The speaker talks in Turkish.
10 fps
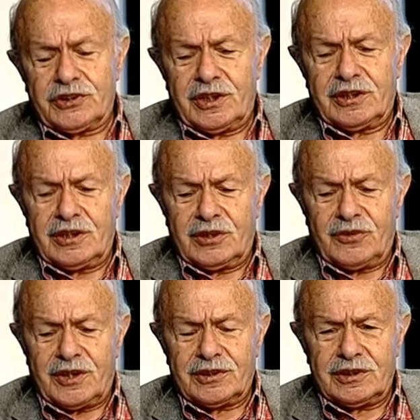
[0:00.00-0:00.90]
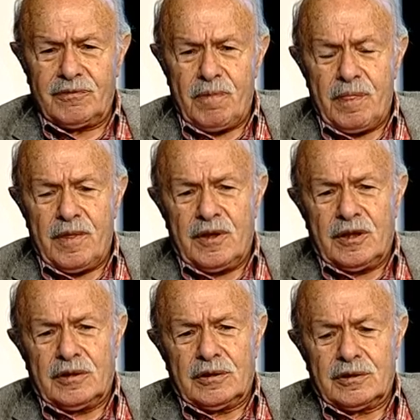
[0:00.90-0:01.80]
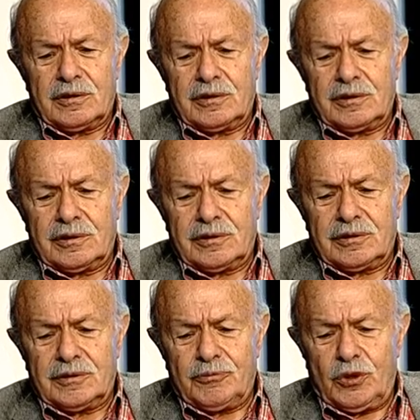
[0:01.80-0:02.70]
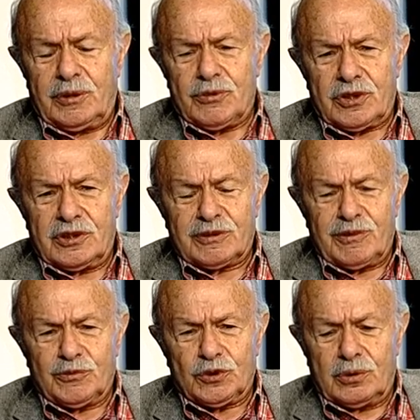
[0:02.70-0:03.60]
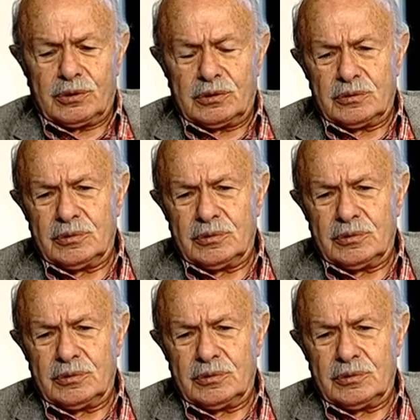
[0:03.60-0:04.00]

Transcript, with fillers: sergiler vardı. Ee, böyle bir çalışmamız oldu.